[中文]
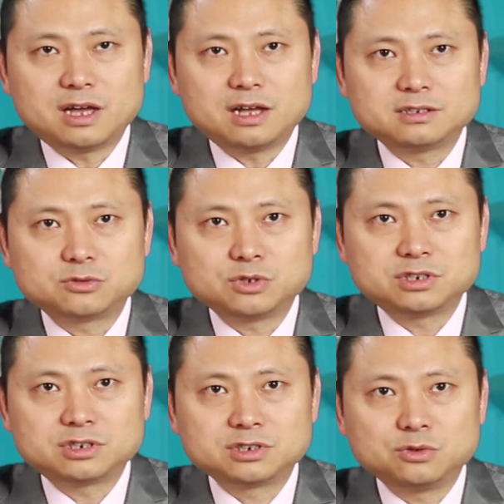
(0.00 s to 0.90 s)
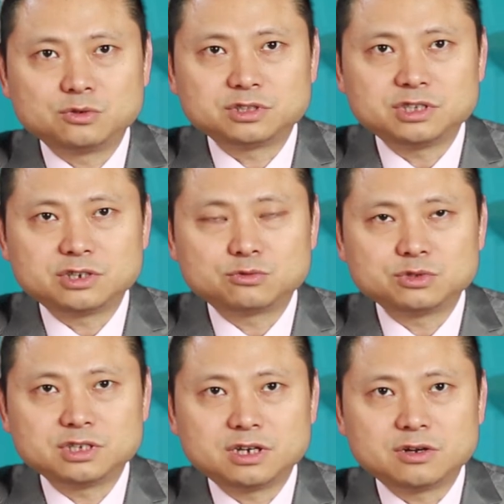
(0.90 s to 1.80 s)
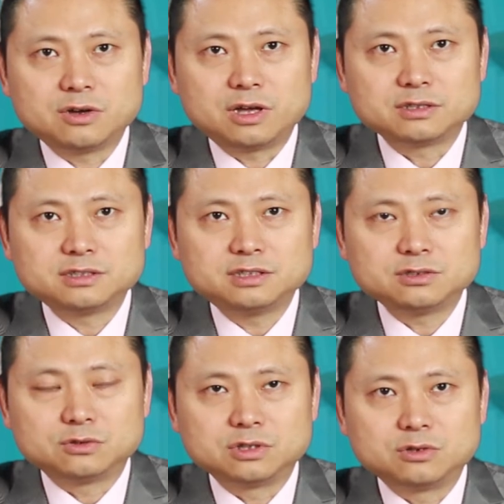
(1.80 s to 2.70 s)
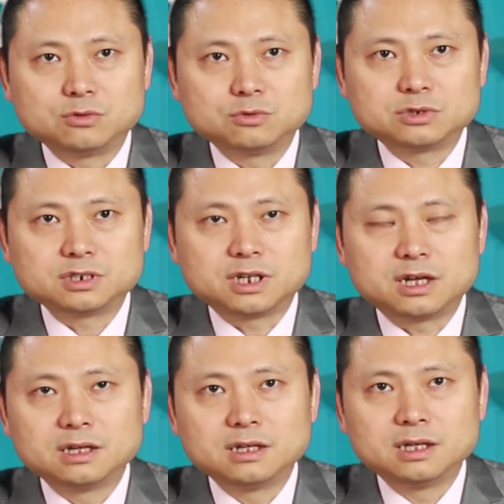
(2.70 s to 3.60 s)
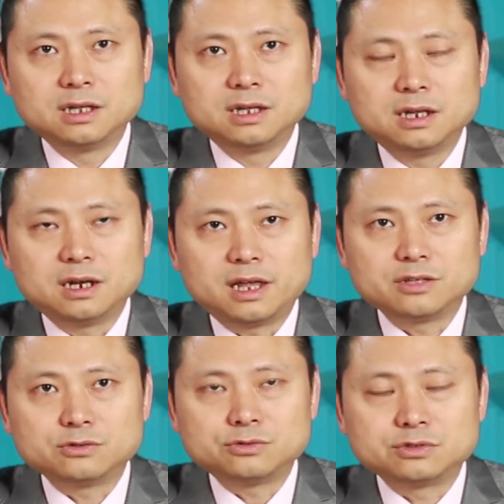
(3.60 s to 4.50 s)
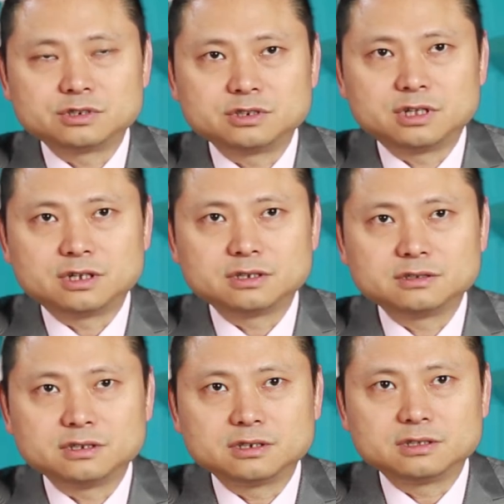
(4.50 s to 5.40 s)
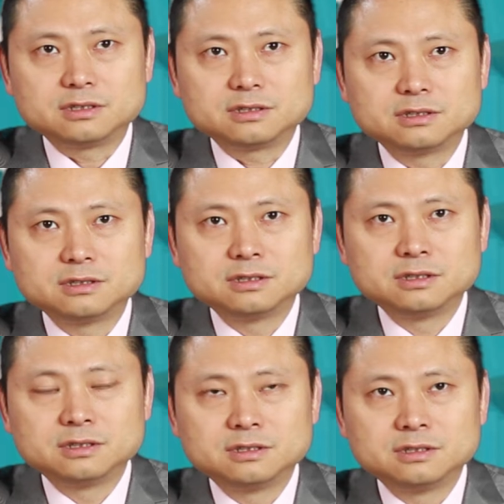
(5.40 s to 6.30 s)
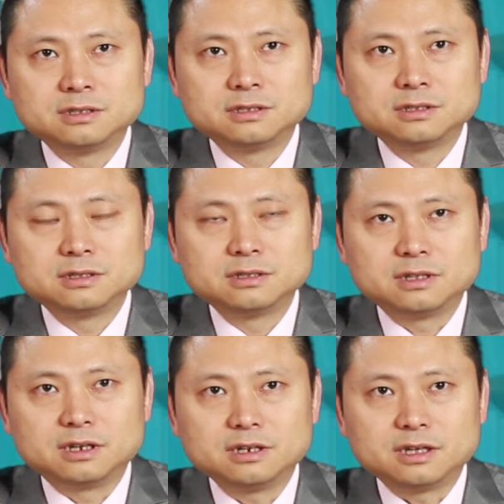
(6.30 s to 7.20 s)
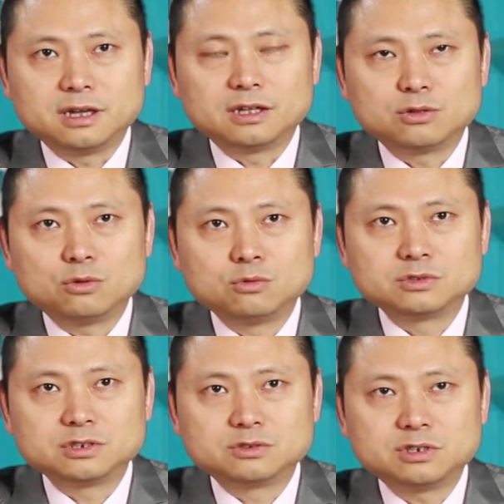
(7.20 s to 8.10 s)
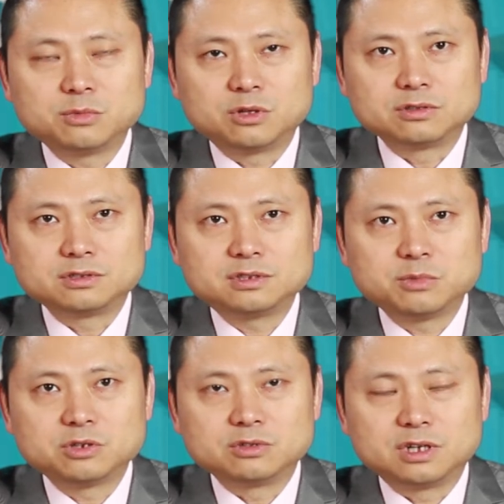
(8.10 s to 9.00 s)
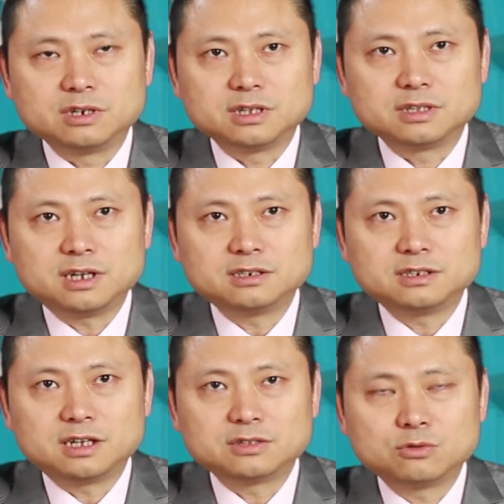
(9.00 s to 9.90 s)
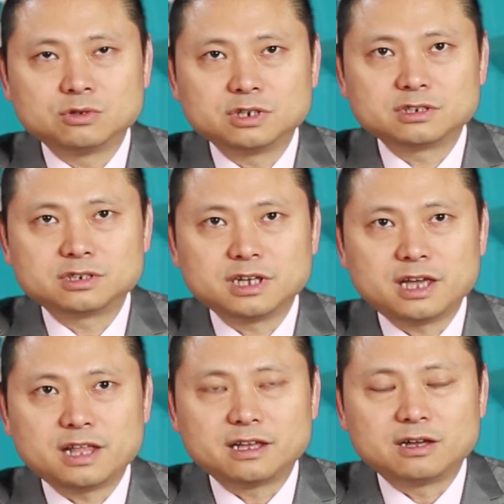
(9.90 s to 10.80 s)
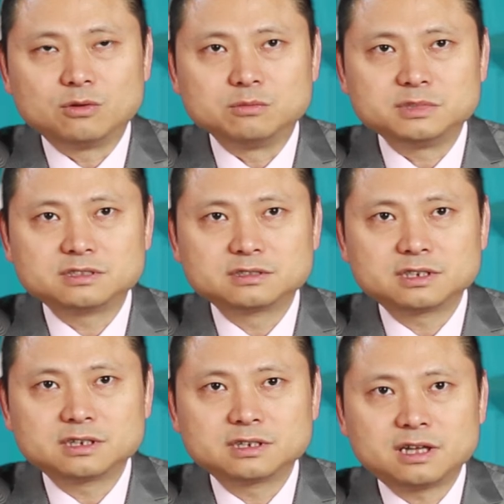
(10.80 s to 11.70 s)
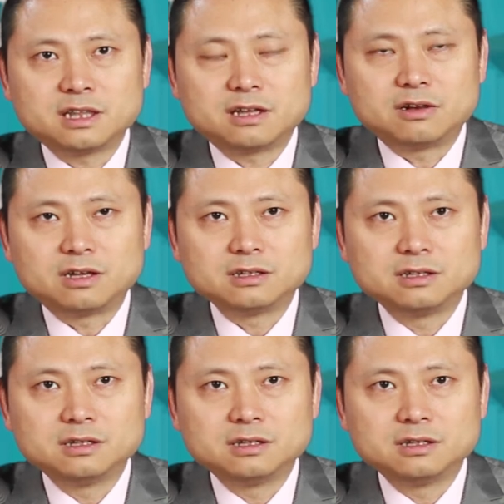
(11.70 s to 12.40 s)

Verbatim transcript: 的啊，只会使用借助一些既有的物质呢，来取食的这个能力啊，动物只有这么能这么一种能力。但是呢，通过这个实验呢，我们看到了，